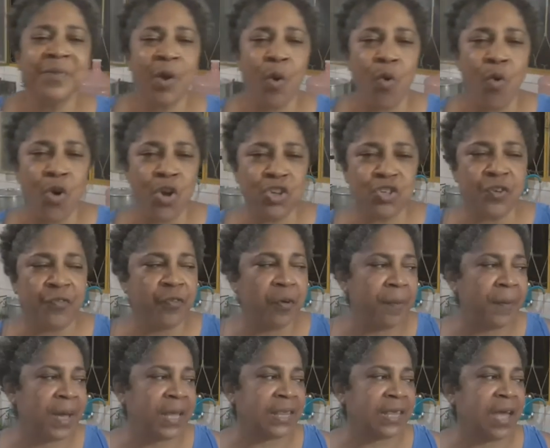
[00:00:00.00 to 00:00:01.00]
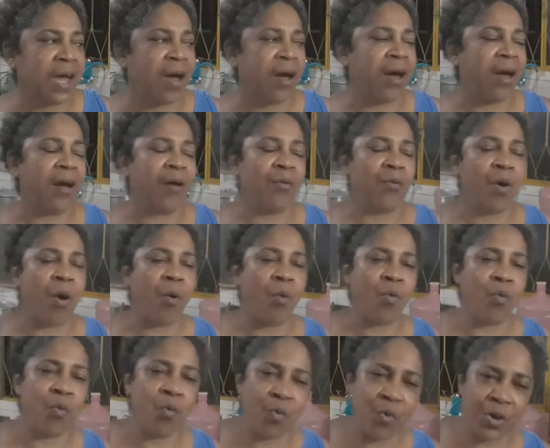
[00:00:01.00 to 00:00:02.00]
Hoje eu vou mandar
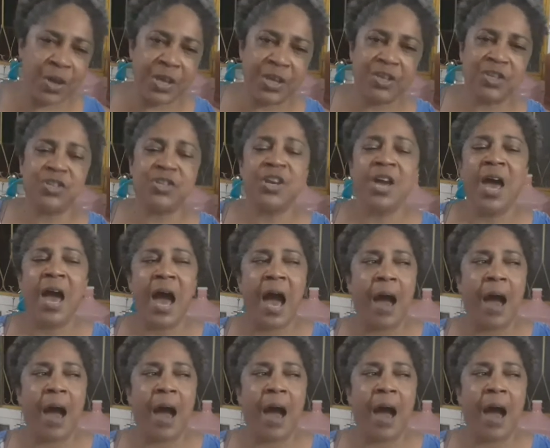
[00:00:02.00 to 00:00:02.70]
alguns,